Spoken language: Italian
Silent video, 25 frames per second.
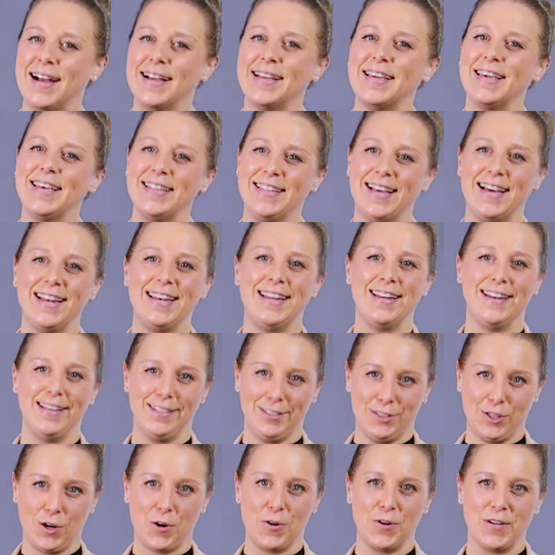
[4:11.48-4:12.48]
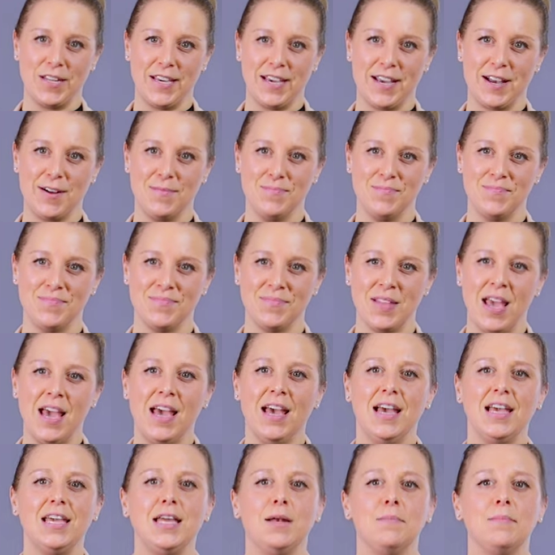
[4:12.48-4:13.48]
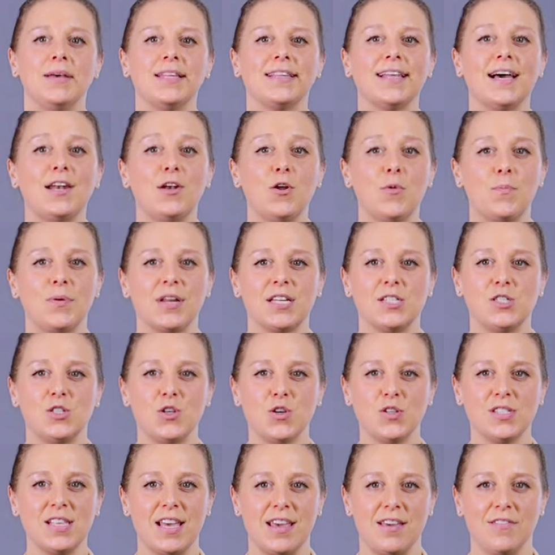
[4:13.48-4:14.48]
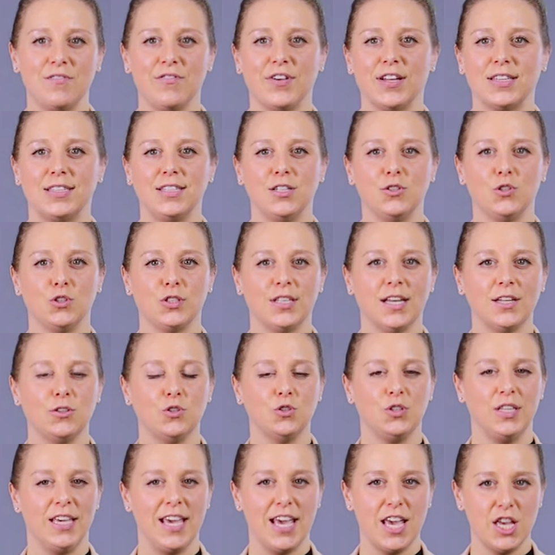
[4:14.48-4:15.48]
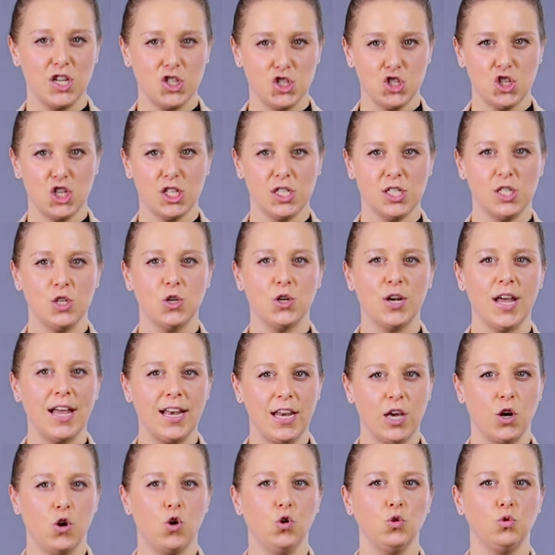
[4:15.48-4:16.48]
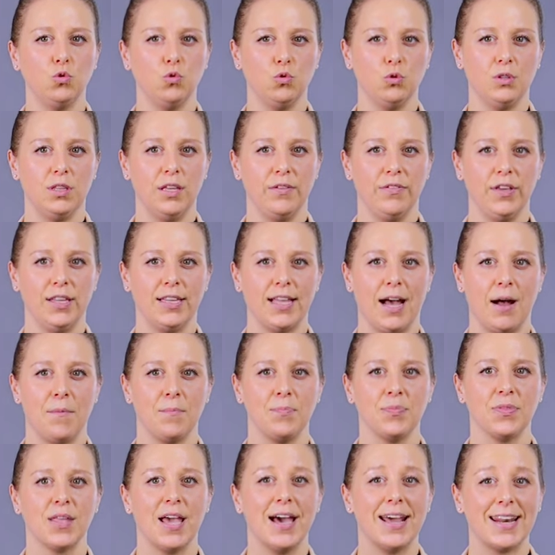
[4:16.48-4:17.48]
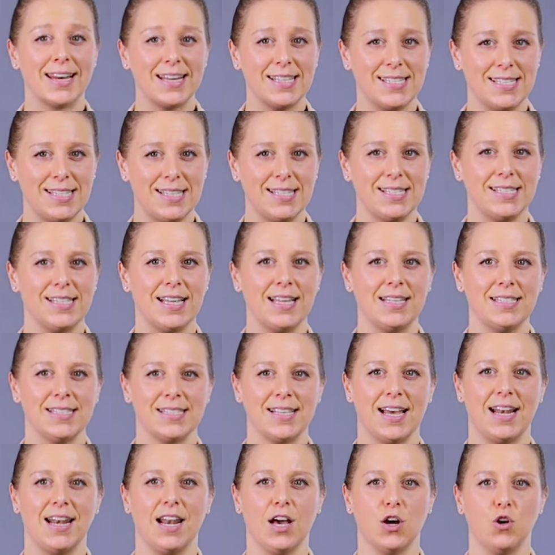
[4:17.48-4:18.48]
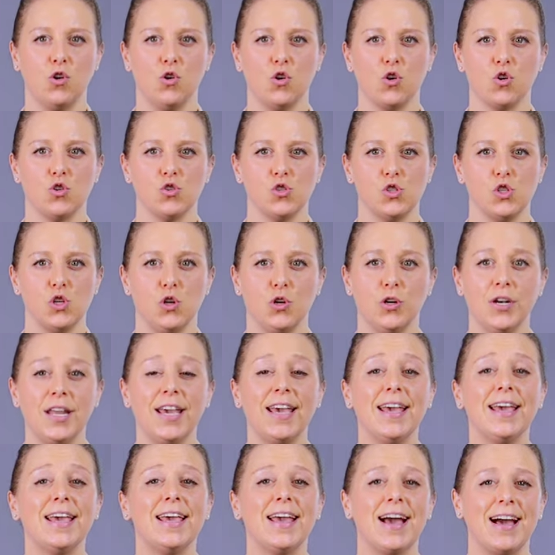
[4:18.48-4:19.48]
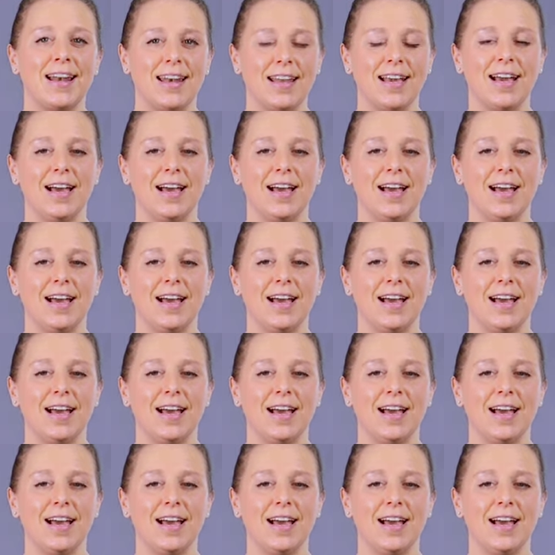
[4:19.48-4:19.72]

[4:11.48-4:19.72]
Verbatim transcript: anche dall'elettronica. Il metallo prezioso è infatti dotato di eccezionale conduttività, resistenza alla corrosione e al